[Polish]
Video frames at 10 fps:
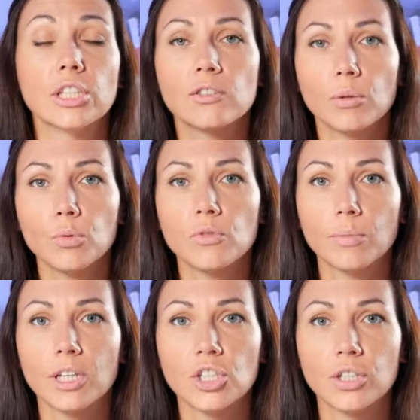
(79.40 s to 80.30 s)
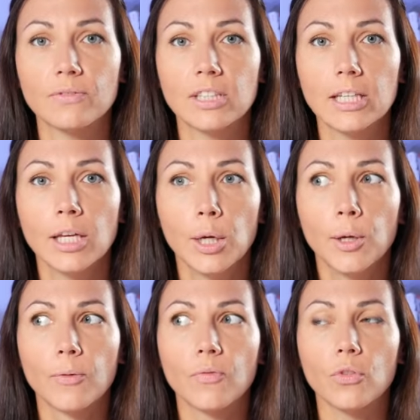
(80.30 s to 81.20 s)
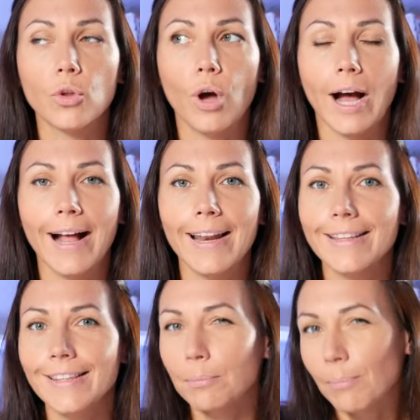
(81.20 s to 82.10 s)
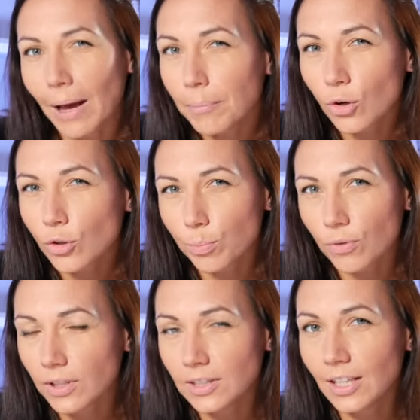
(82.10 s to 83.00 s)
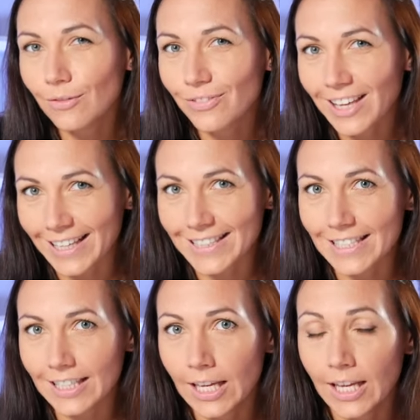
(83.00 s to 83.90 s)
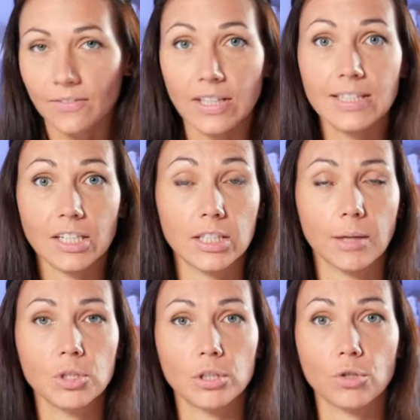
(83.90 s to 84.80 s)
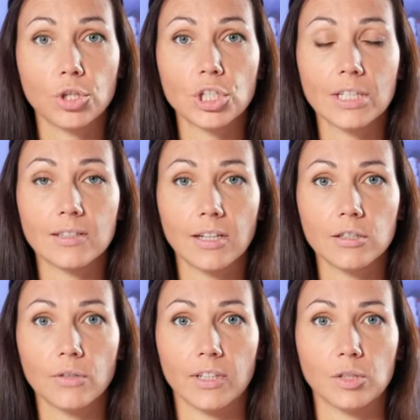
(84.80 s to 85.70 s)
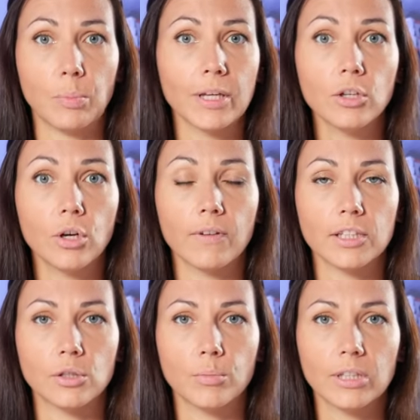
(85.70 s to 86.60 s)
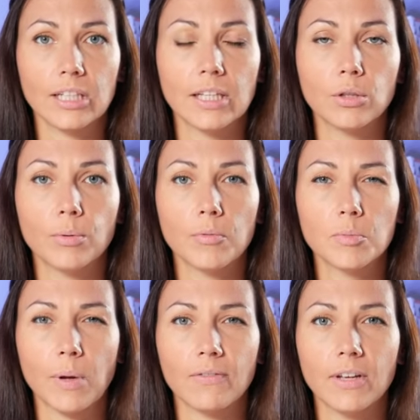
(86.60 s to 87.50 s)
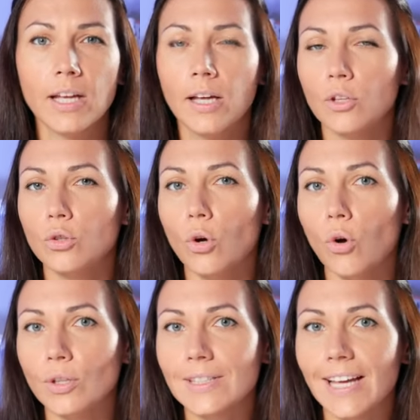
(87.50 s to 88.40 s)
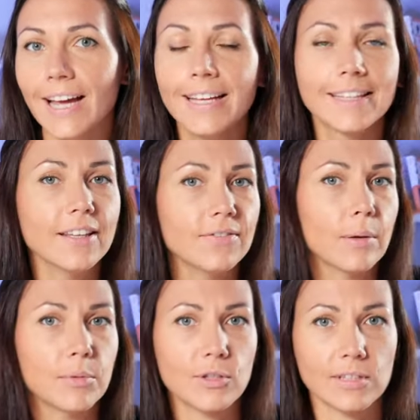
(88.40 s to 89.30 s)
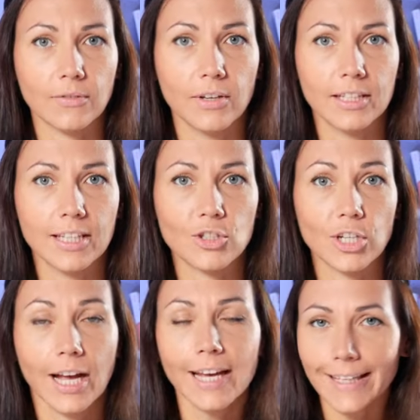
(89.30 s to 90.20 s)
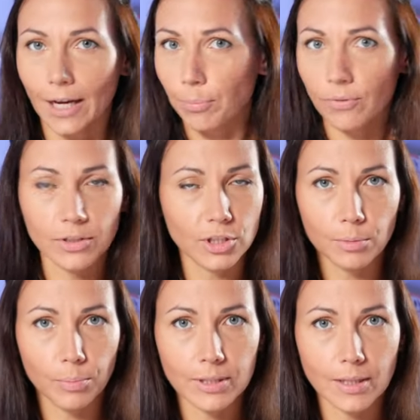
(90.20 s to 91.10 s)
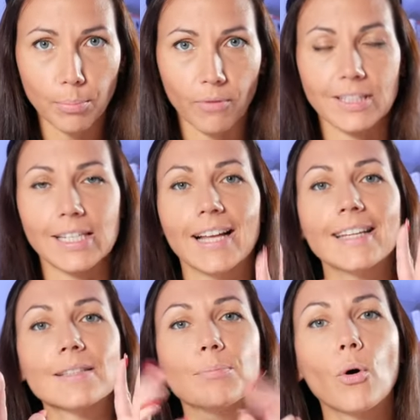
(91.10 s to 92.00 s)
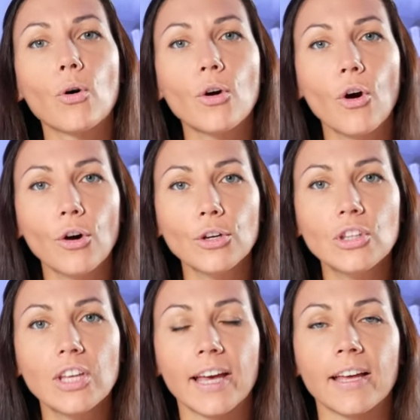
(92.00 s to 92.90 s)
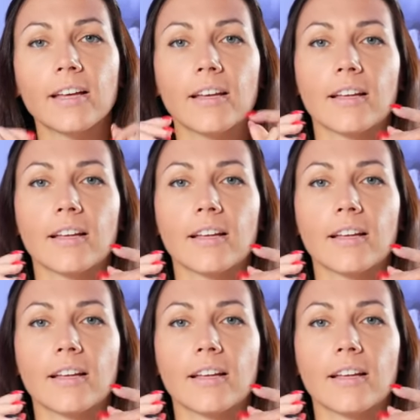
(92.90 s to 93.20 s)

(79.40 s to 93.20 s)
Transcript: nie zrobił sobie krzywdy, no ale nie mamy odpowiedniej wiedzy, więc zaczynamy się troszeczkę stresować, panikować, no bo tak na dobrą sprawę do końca nie wiemy, co za chwilę nas czeka i jak powinniśmy postępować, ale spokojnie,